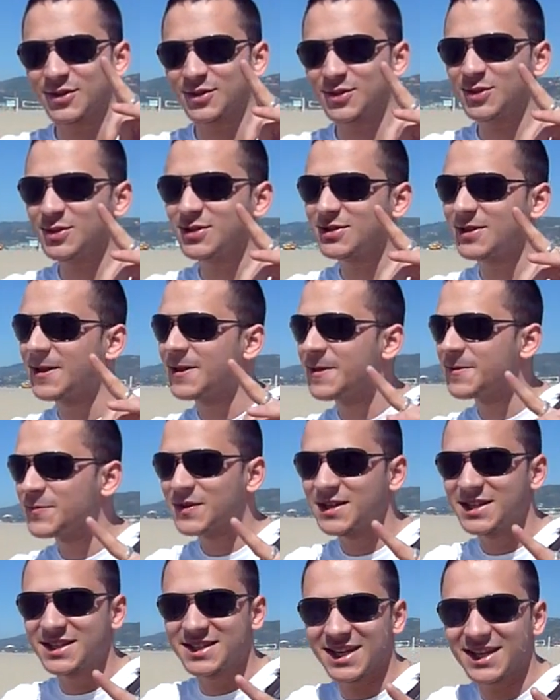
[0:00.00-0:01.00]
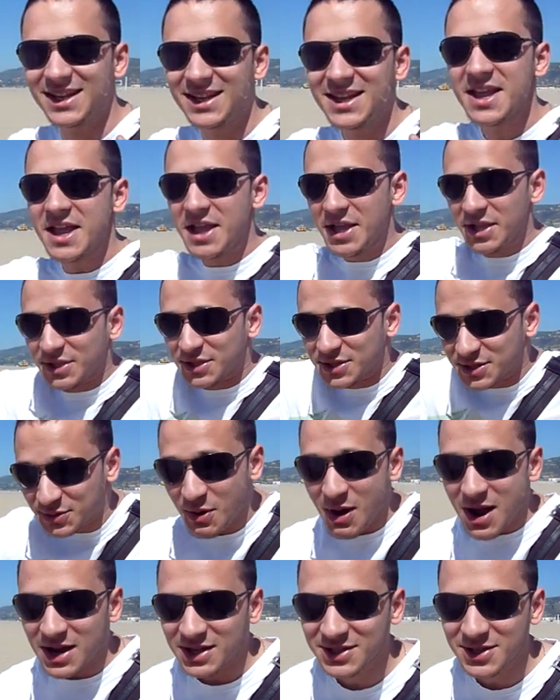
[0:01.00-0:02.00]
chose, c'est les
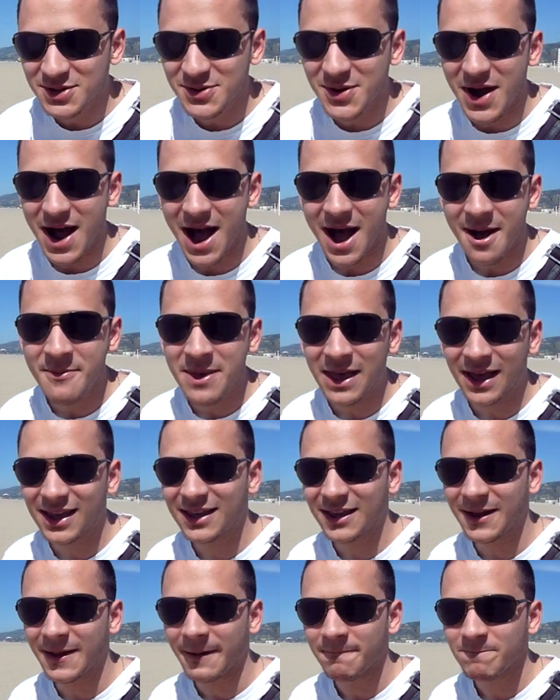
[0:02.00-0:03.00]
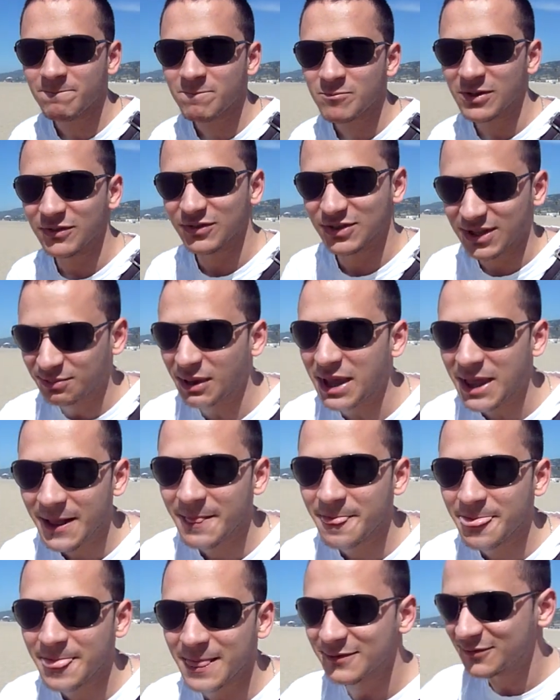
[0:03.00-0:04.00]
oiseaux américains. Vous êtes prêts
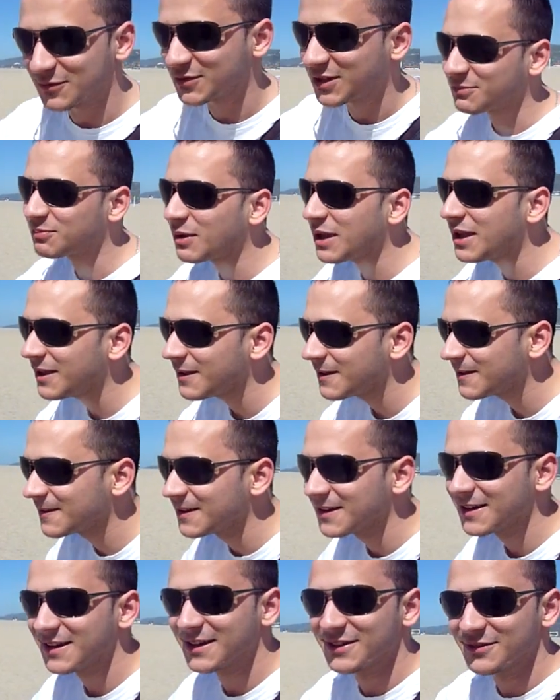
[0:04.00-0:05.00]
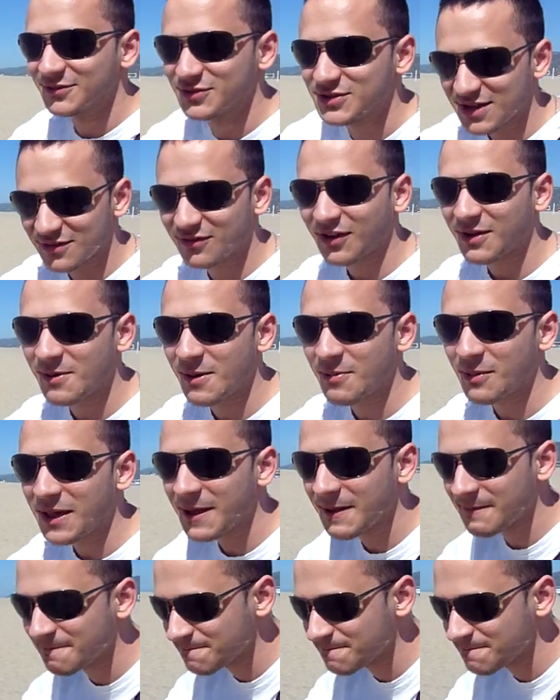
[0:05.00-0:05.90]
Vous êtes prêts Vous êtes vraiment prêts